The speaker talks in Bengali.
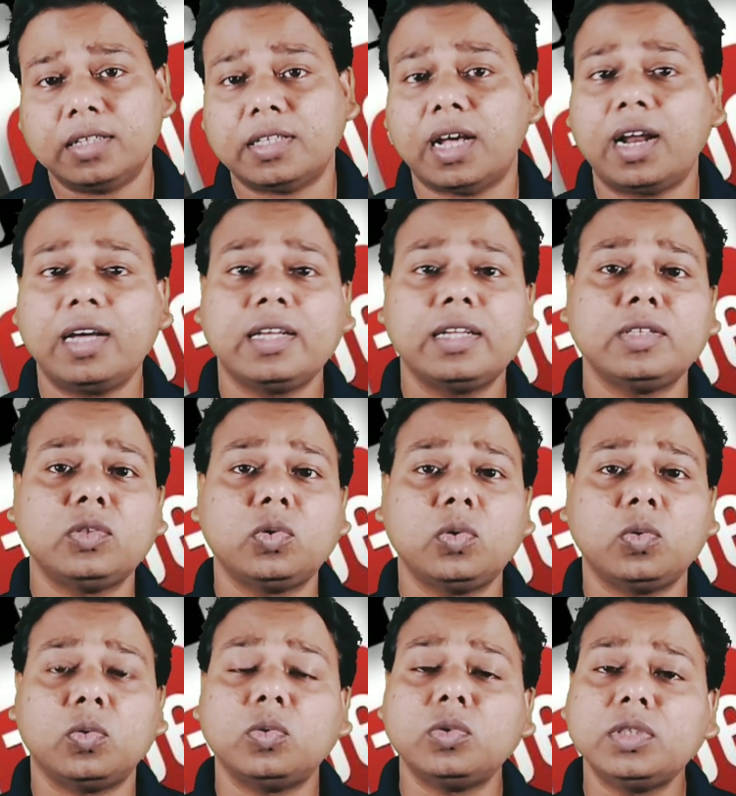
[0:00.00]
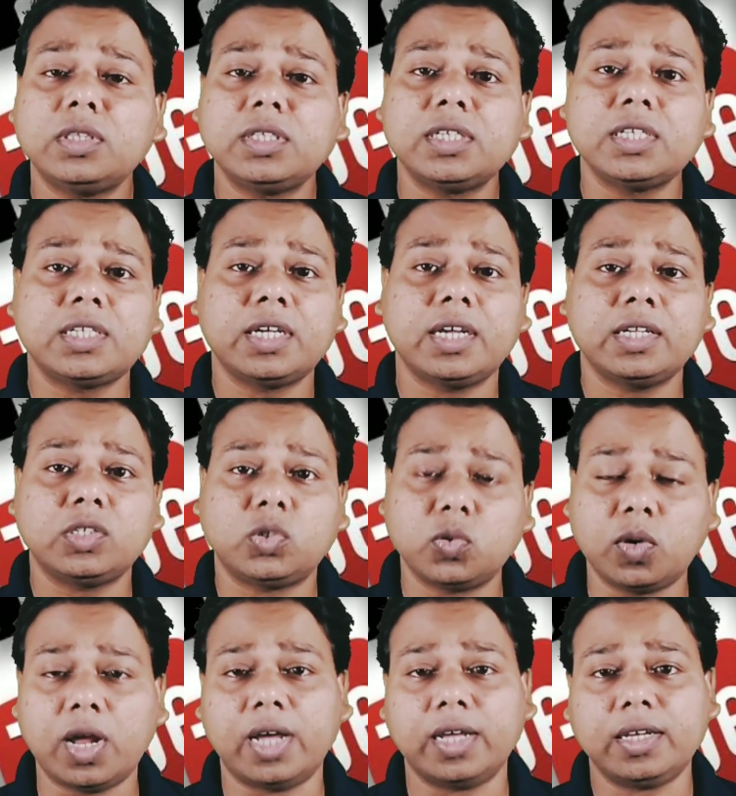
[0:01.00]
তারা কিন্তু উনত্রিশে
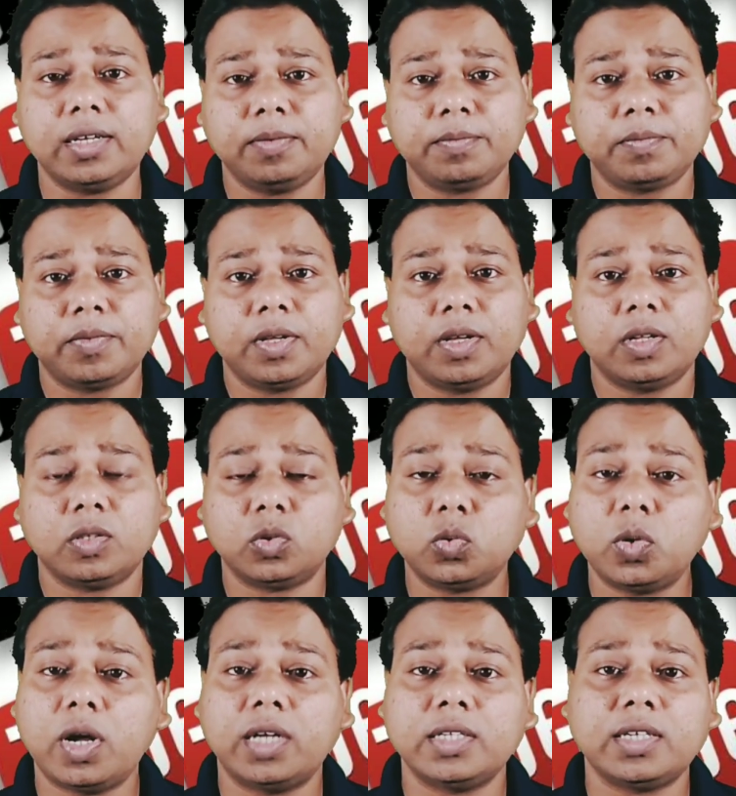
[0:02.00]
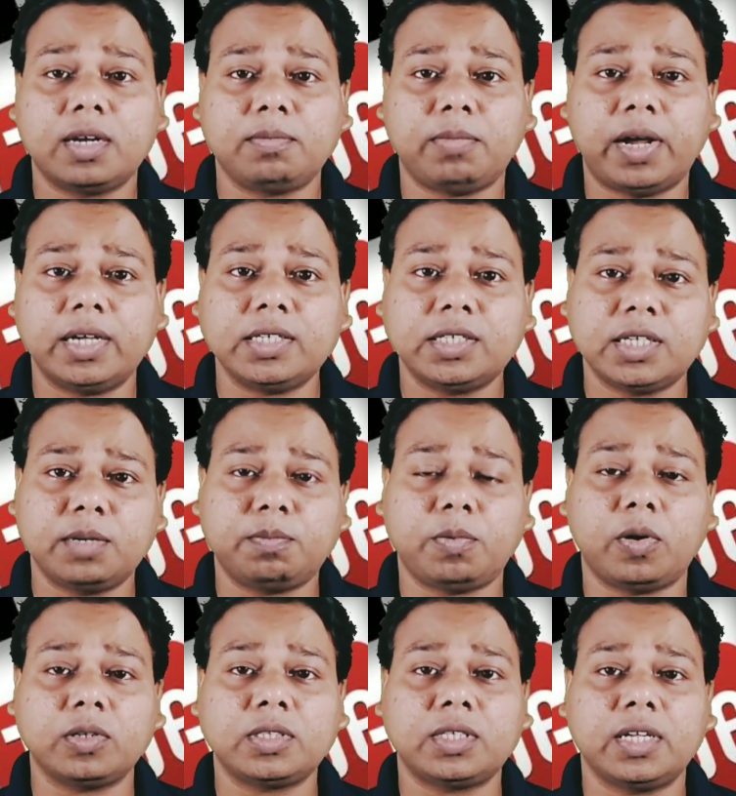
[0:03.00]
জুলাই দু হাজার বাইশের
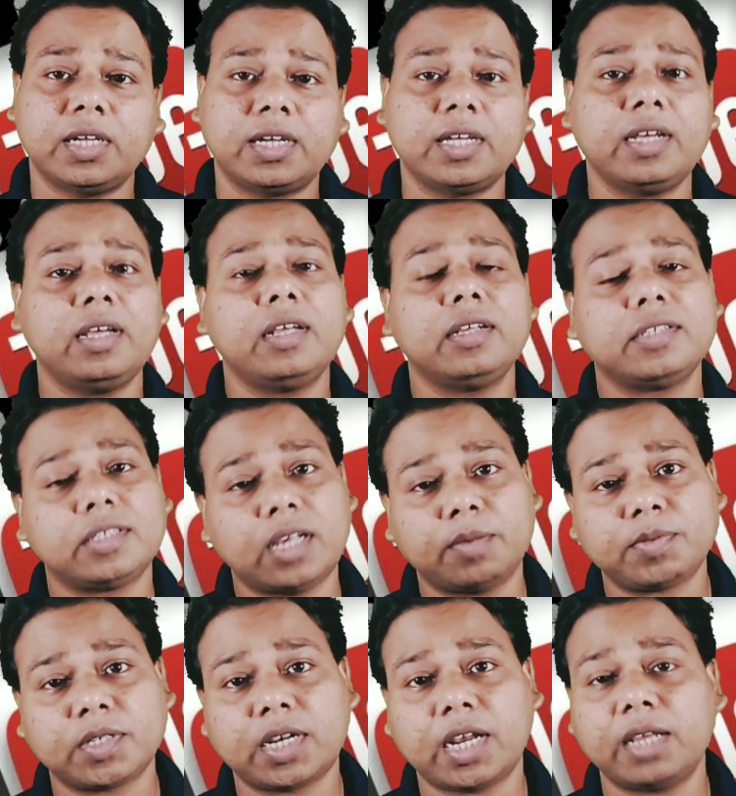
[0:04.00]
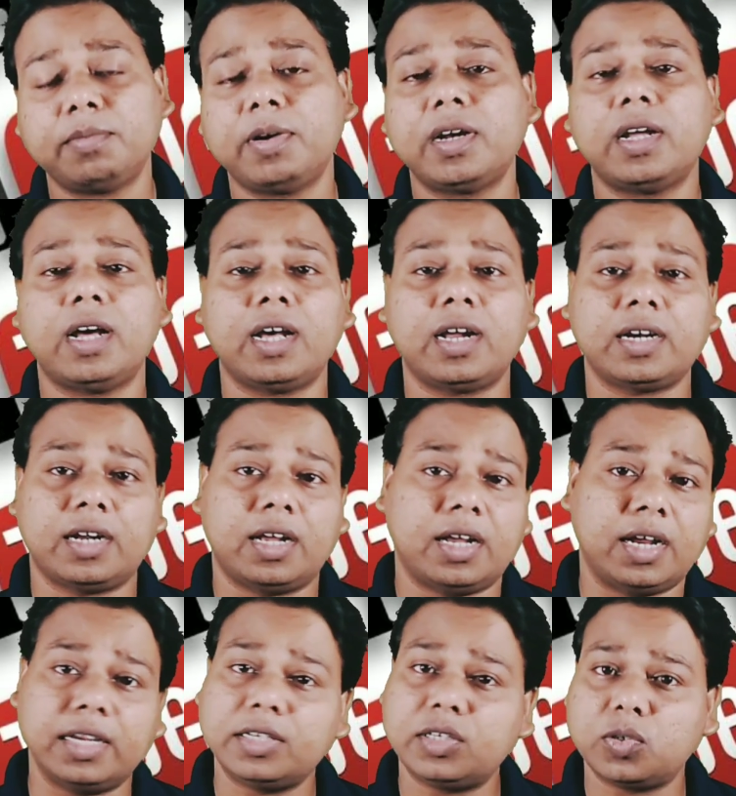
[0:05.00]
পর থেকে সাবস্ক্রাইবার আর
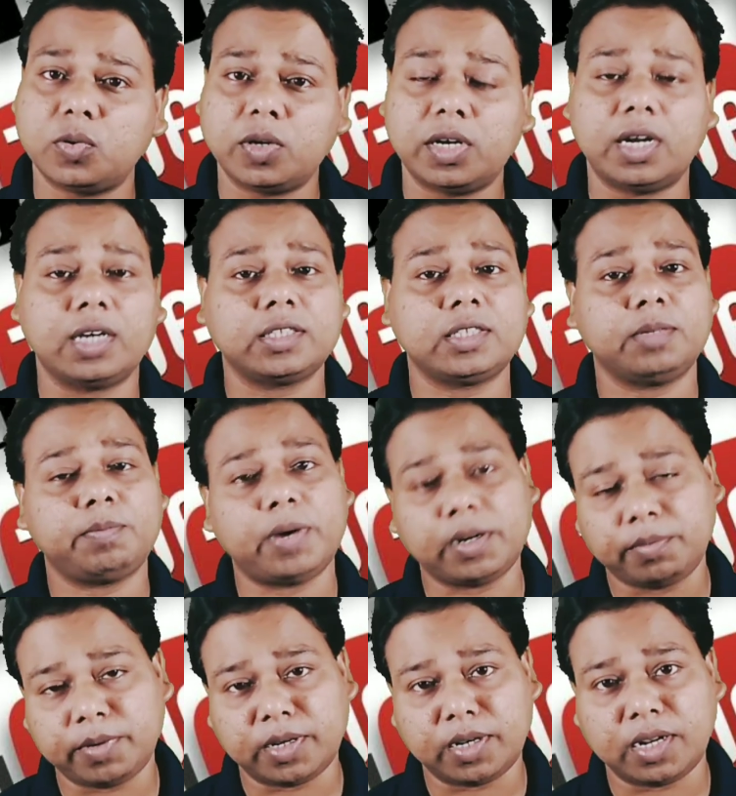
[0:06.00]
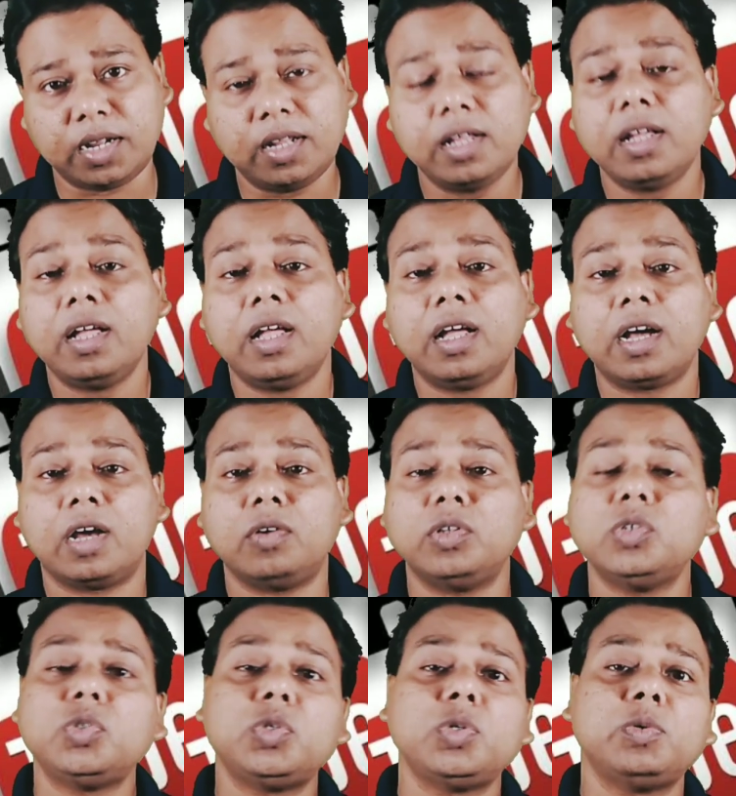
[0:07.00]
হাইট করে রাখতে পারবেন না কারণ
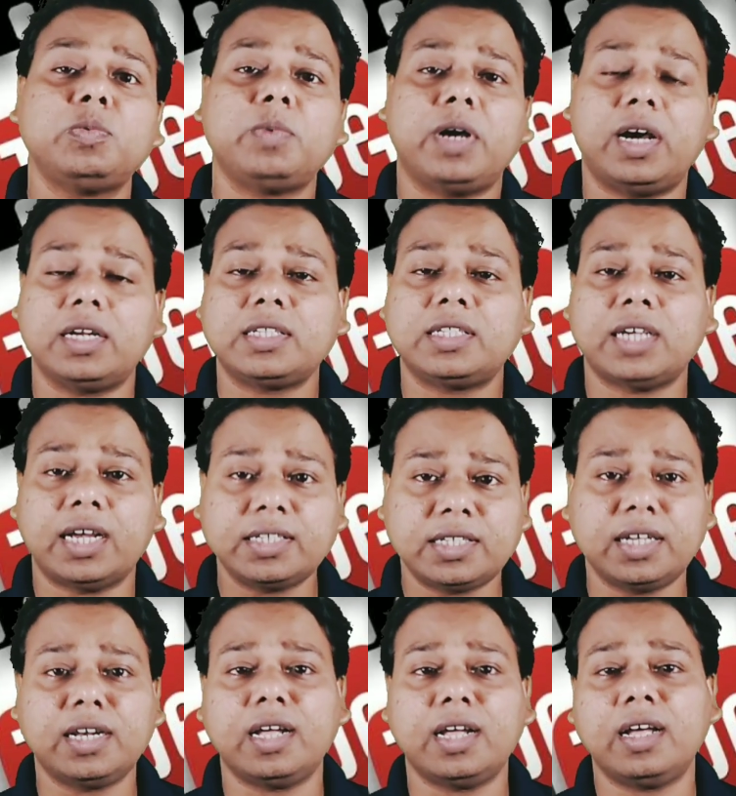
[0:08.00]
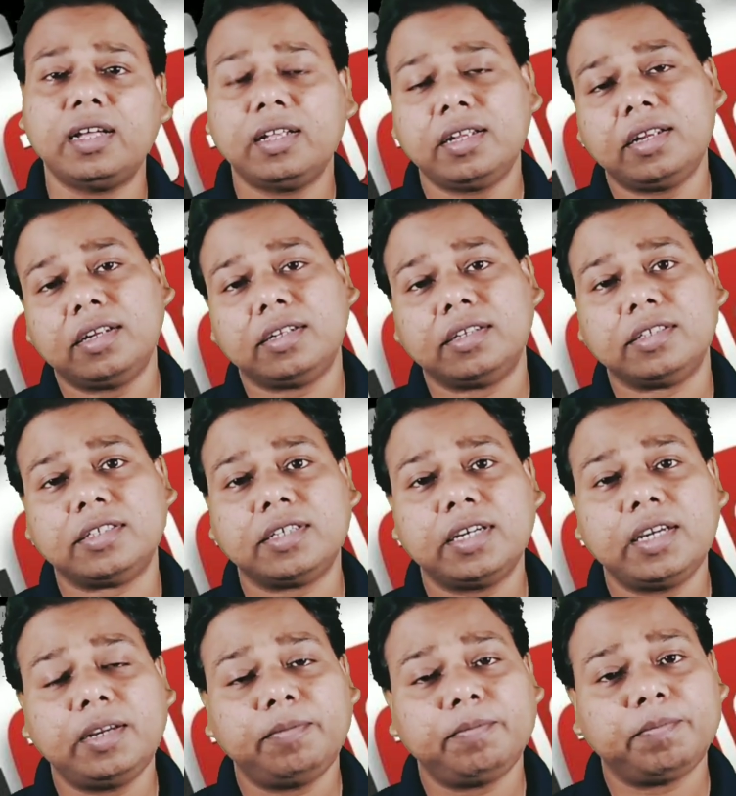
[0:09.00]
ইউটিউব আর চাইছে না
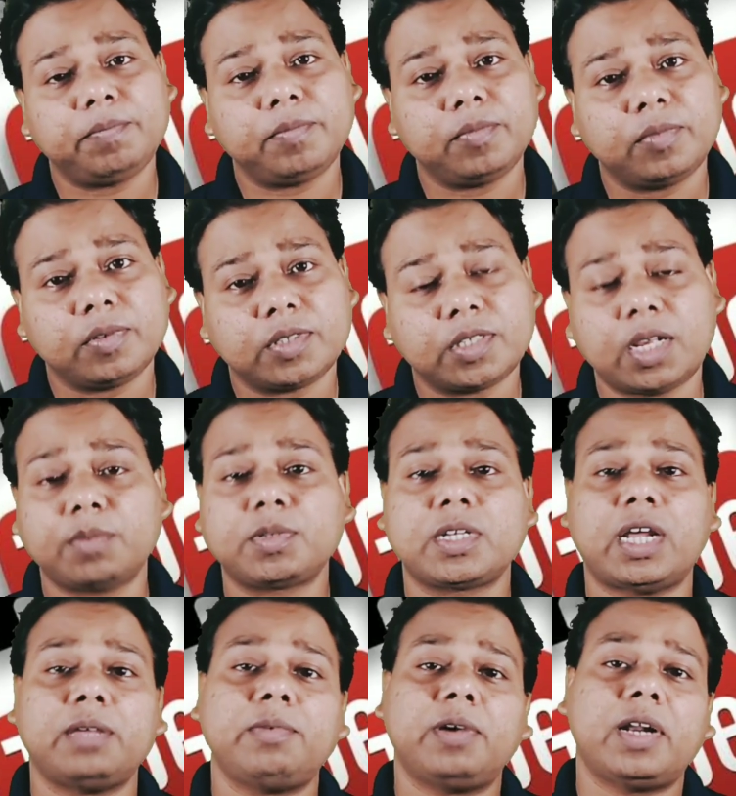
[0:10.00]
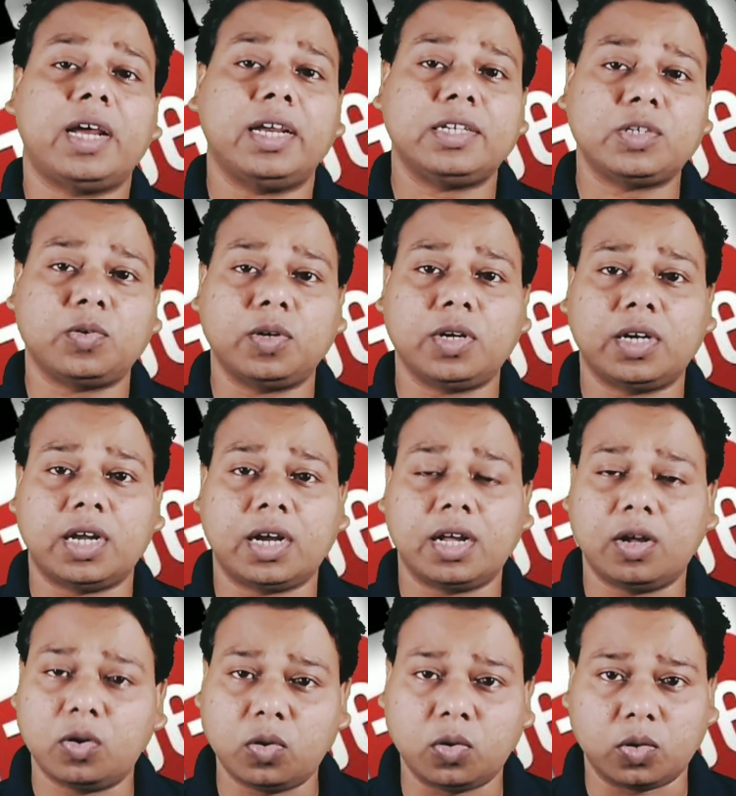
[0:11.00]
যে সাবস্ক্রাইবার হাইট করে
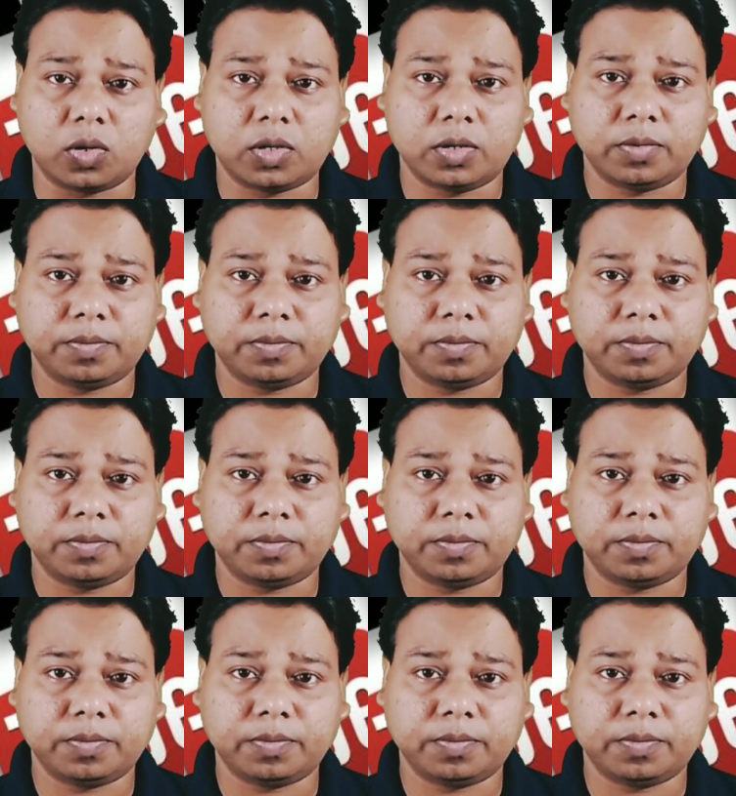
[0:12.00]
রাখা হোক